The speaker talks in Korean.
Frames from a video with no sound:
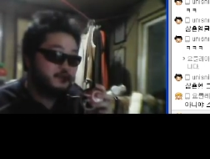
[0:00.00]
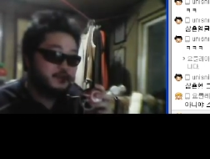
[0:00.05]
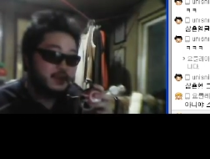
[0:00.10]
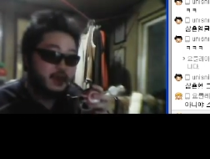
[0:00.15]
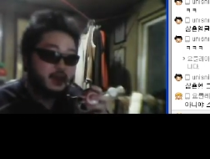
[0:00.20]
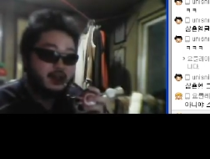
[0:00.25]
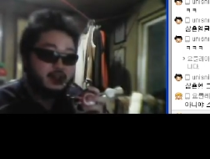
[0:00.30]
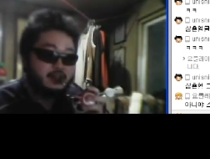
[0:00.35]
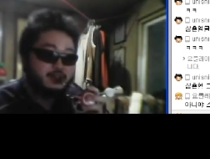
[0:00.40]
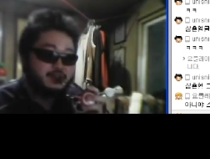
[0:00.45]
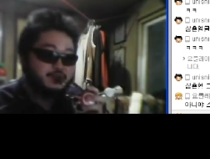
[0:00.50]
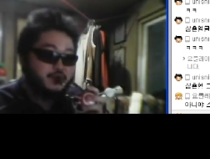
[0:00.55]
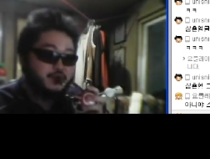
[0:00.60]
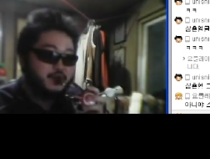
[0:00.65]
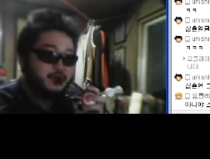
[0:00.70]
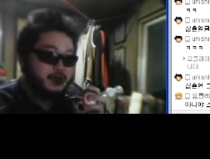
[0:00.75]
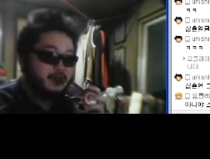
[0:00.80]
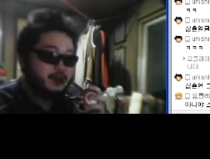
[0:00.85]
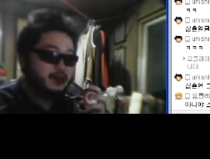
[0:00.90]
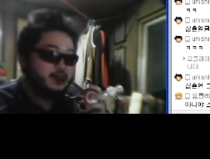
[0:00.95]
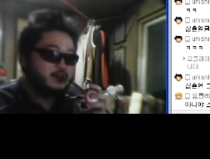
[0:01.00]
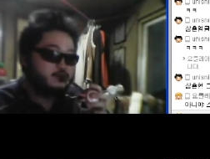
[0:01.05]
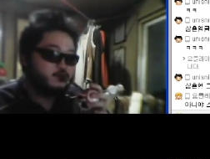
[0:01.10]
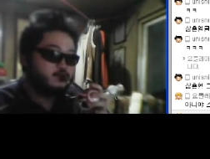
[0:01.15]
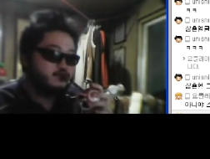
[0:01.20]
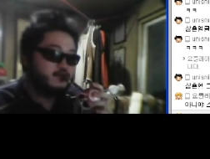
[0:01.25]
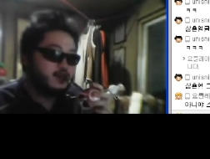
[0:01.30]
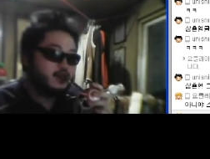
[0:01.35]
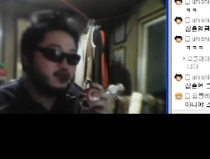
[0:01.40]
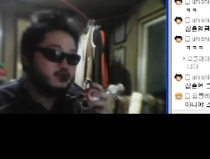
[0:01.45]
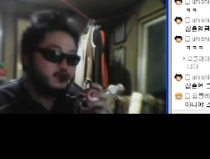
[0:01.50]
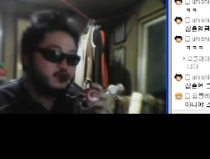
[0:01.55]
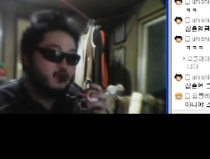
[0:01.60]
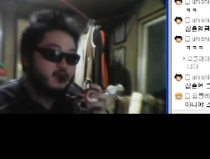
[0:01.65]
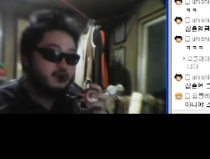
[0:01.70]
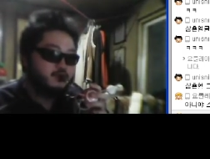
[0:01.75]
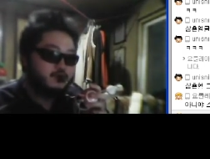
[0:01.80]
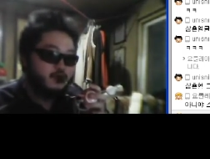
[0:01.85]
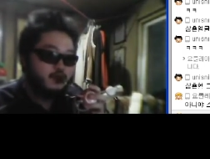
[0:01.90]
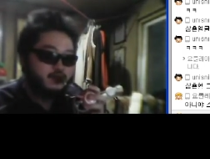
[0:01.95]
좀 돼가지고 예, 수다
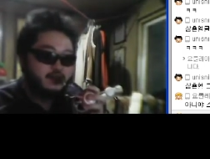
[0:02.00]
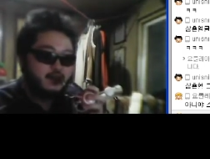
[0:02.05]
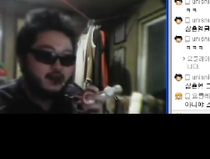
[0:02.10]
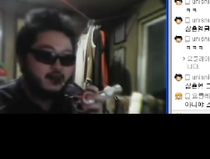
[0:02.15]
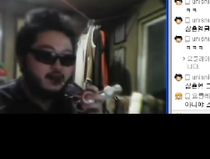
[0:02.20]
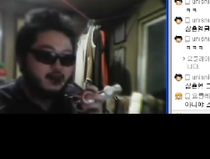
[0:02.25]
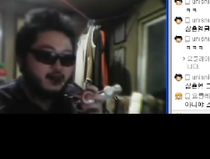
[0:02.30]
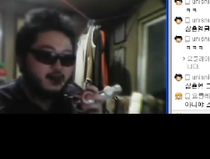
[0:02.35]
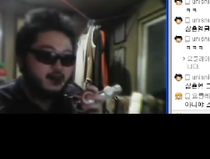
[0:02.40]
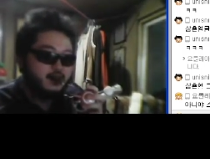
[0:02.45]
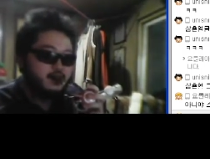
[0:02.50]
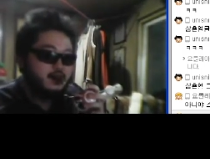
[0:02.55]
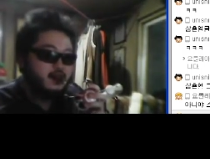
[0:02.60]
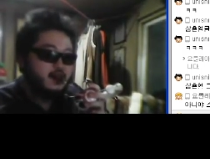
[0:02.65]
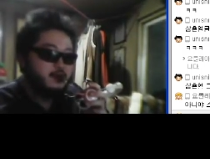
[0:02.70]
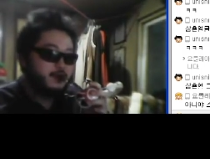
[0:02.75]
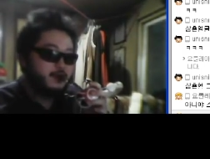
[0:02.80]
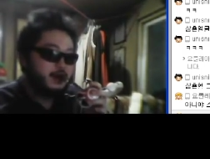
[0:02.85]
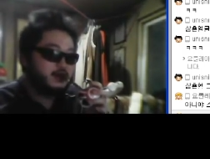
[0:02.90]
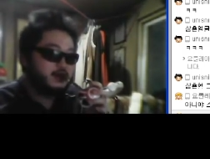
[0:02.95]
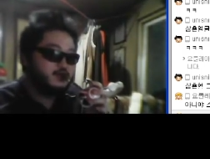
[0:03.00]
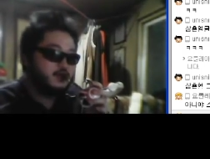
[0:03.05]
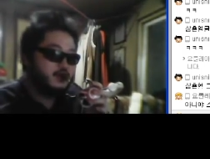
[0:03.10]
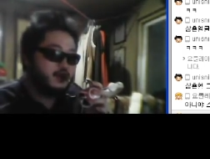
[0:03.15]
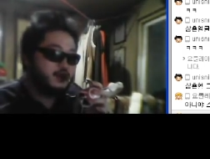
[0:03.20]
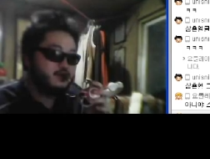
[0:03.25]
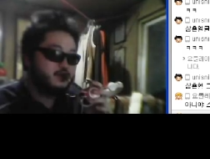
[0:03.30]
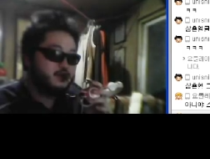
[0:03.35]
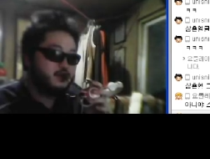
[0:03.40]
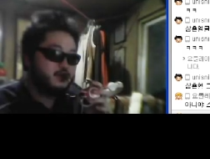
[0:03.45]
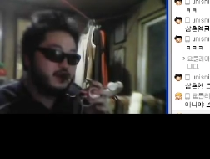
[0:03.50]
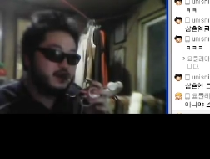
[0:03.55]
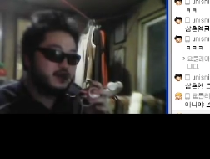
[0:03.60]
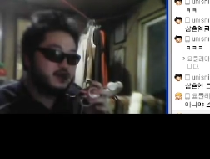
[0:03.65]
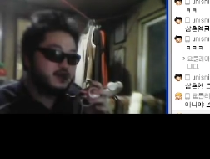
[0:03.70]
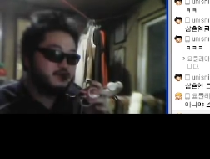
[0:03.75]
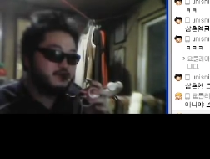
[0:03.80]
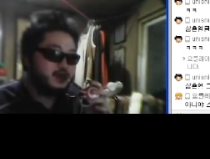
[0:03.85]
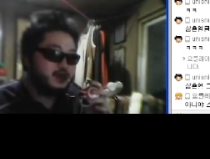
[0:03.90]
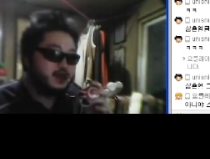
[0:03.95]
조금 떠다가 방종하도록
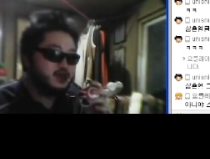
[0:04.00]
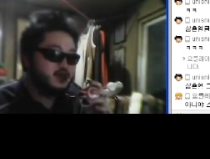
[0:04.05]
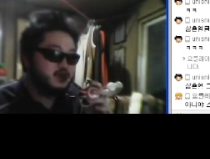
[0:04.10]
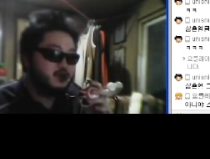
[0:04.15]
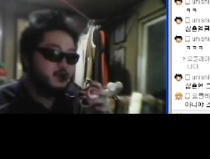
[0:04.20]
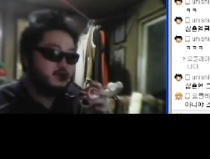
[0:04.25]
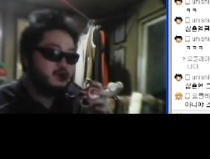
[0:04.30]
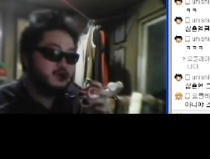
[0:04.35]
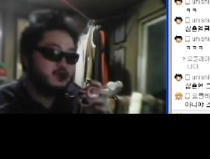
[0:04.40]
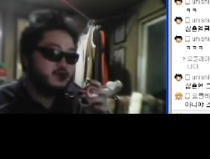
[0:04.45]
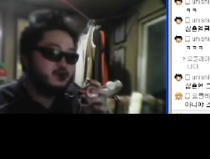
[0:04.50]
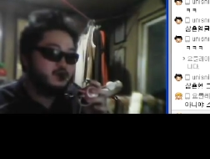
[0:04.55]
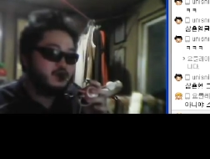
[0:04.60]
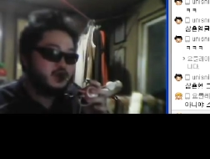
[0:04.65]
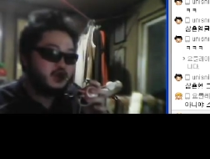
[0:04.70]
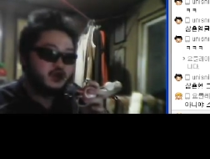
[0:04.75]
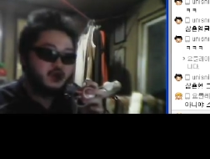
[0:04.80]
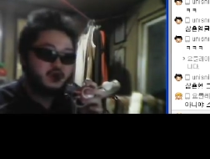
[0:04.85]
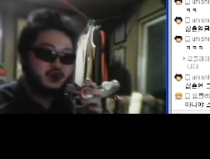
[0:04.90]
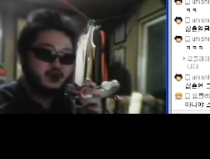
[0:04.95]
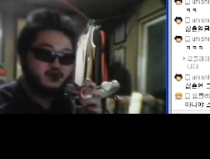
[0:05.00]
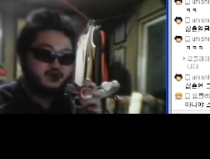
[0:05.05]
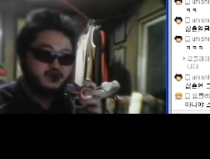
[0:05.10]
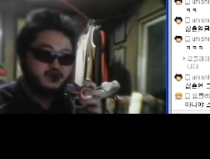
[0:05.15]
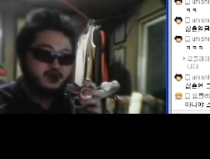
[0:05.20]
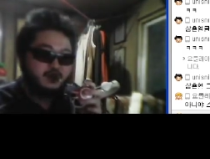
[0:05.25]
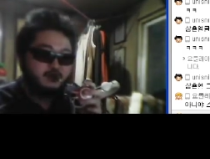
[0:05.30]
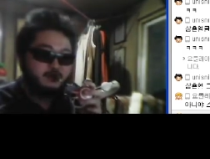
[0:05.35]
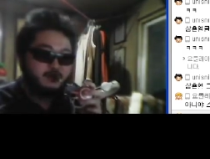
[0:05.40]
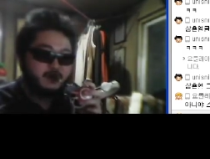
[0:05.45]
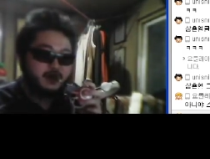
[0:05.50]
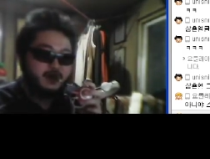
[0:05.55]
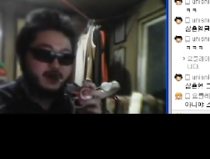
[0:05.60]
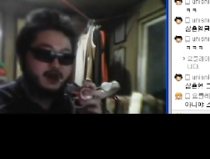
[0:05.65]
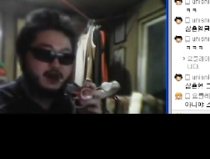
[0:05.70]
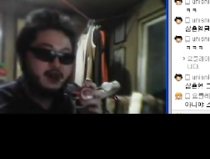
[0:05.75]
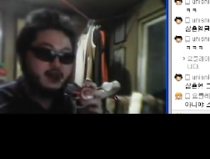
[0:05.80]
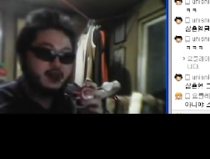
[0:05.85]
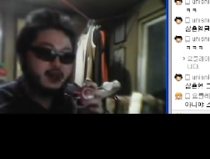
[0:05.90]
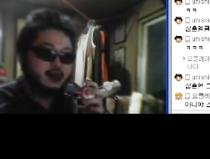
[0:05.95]
하겠습니다 시, 오늘도 시청해주신 여러분께
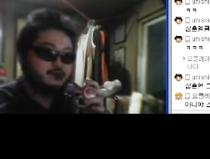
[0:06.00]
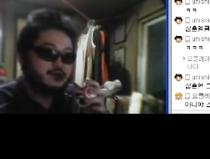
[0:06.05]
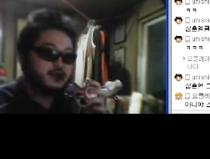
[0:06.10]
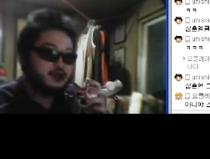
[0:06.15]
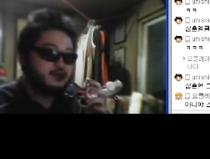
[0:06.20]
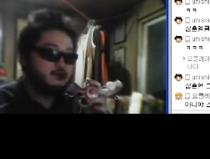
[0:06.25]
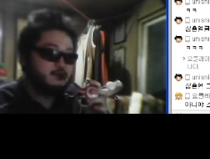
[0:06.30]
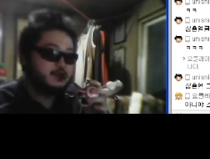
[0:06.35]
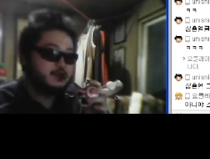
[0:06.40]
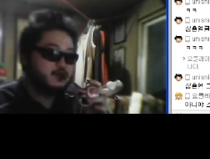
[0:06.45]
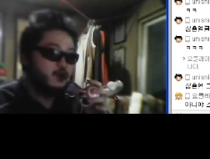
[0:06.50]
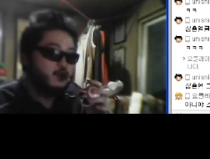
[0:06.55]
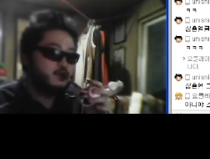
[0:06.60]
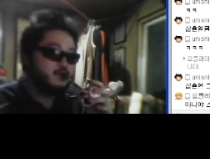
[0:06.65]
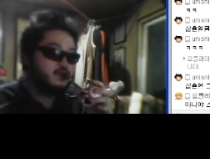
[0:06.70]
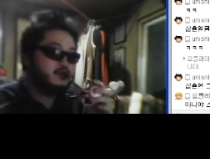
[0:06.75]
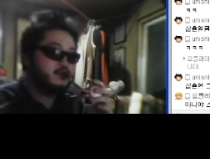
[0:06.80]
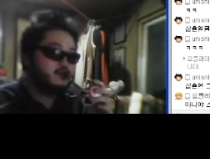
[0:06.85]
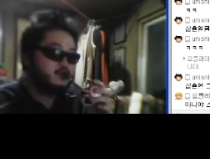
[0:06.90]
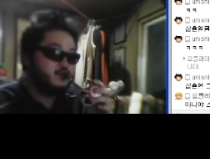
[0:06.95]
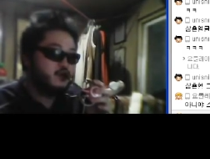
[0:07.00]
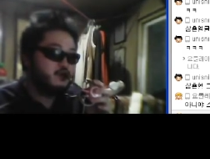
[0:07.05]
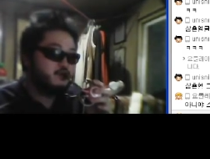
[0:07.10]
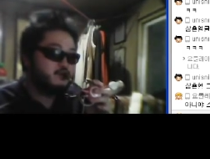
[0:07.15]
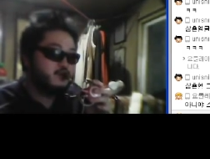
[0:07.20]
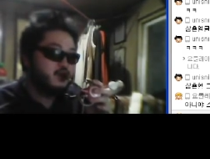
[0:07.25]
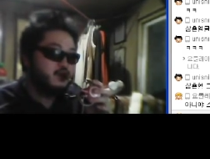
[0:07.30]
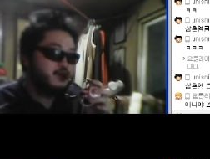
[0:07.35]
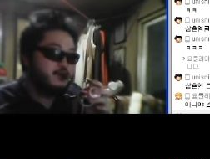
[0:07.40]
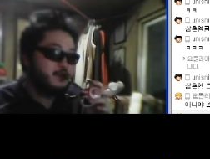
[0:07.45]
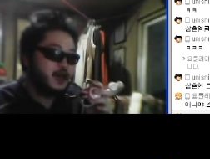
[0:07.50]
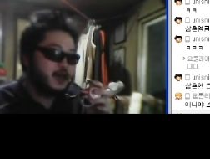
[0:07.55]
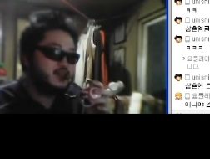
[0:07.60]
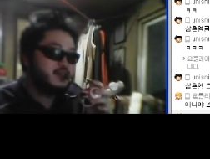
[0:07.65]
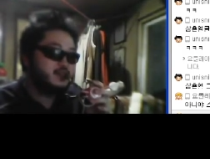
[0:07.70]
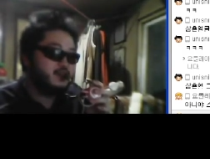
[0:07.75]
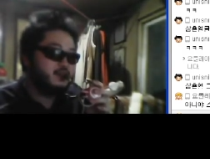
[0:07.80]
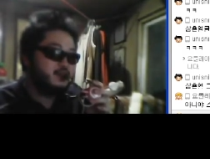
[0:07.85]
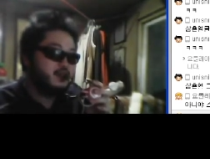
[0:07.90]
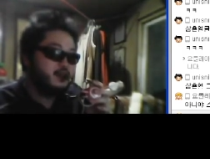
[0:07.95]
감사드리면서 오늘 조금 더
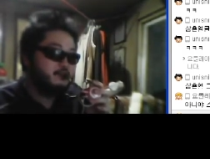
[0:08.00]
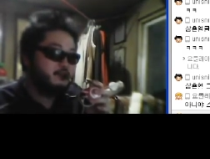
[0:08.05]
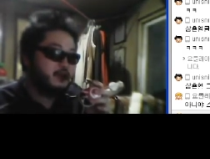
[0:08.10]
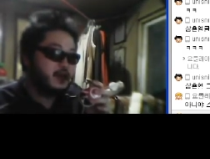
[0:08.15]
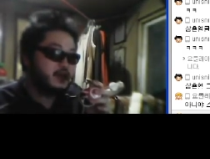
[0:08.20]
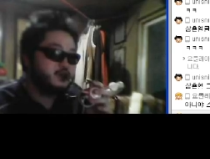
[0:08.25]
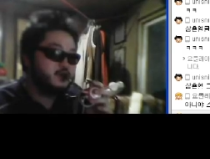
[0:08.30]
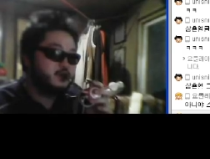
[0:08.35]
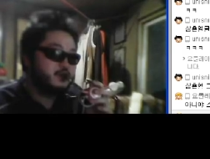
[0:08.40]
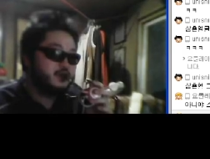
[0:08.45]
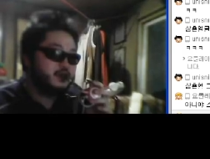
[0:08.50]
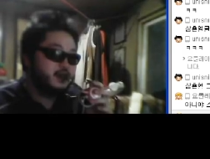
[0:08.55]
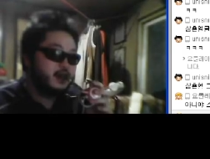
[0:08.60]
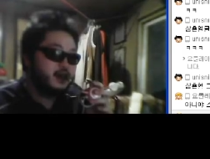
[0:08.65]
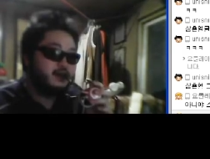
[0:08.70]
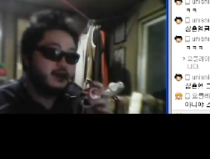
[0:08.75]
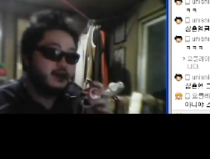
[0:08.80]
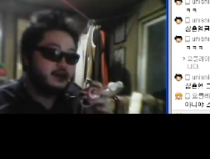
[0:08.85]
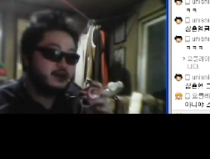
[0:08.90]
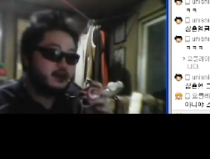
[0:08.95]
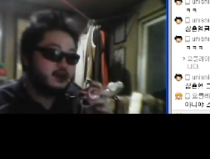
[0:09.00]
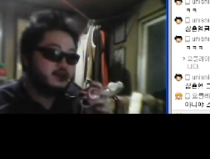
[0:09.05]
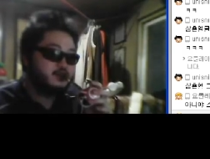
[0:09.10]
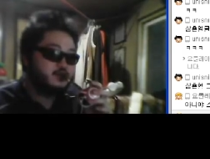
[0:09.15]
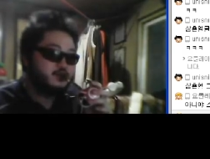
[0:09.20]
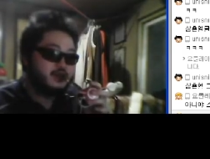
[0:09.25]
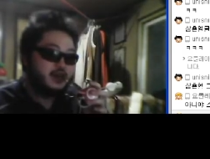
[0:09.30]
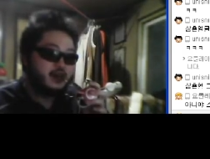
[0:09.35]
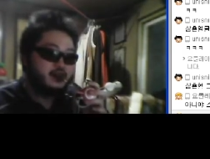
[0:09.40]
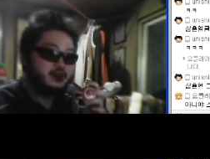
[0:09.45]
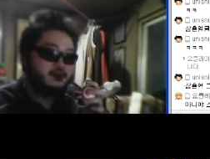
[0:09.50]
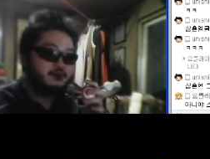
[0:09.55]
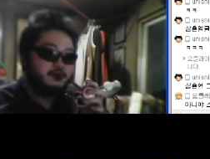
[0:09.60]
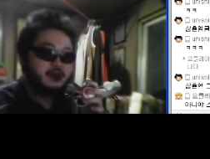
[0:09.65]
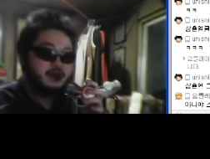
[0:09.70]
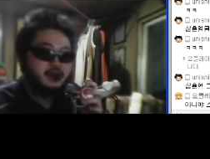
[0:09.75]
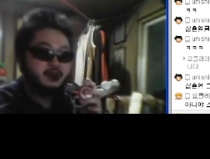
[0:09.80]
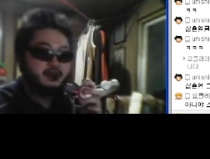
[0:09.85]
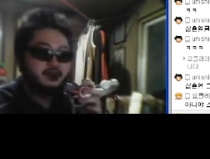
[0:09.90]
발전된 방송이 된 것 같아가지고 나름